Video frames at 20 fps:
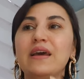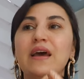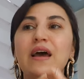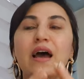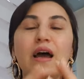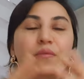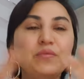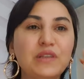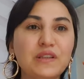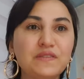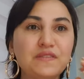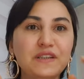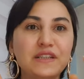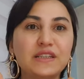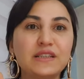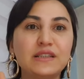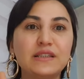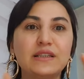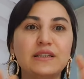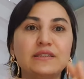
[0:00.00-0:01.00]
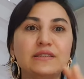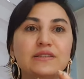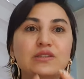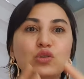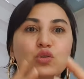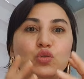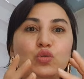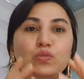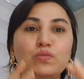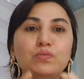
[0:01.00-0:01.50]
hem de
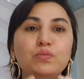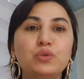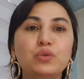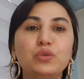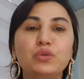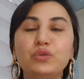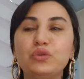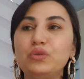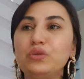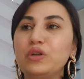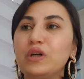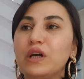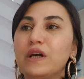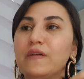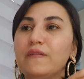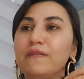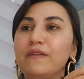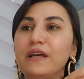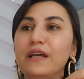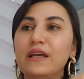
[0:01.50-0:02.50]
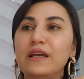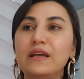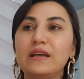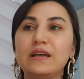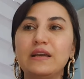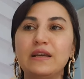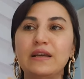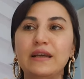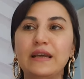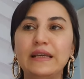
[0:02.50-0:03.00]
fikirleriniz gün boyu ve e,